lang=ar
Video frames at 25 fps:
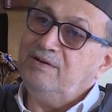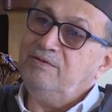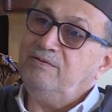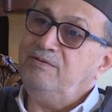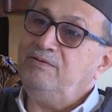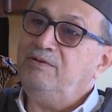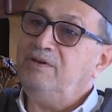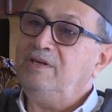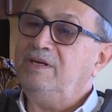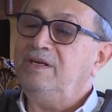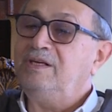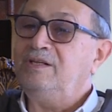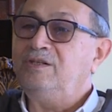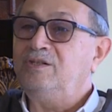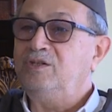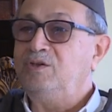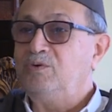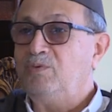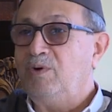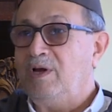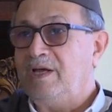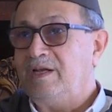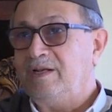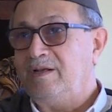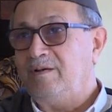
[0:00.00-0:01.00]
في
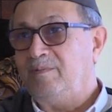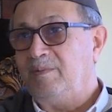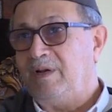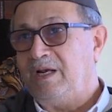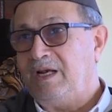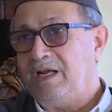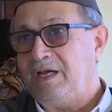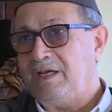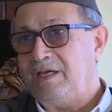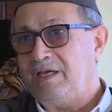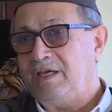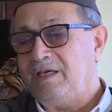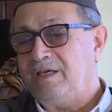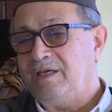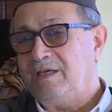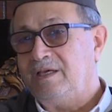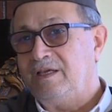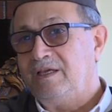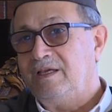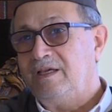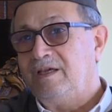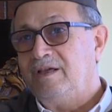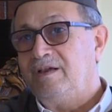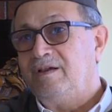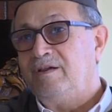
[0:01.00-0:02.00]
الديوان الملكي
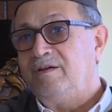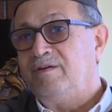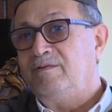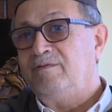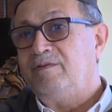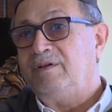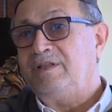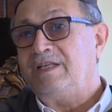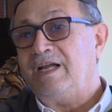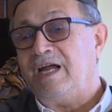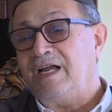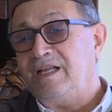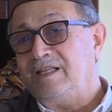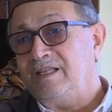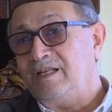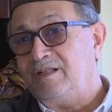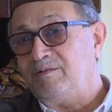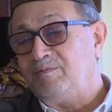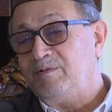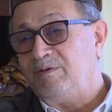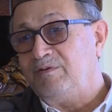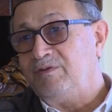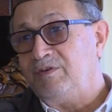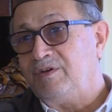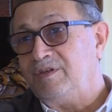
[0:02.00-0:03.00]
فتحدث
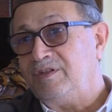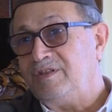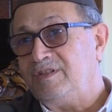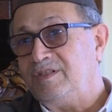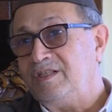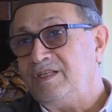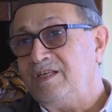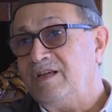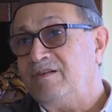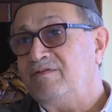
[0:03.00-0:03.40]
بالفرنسية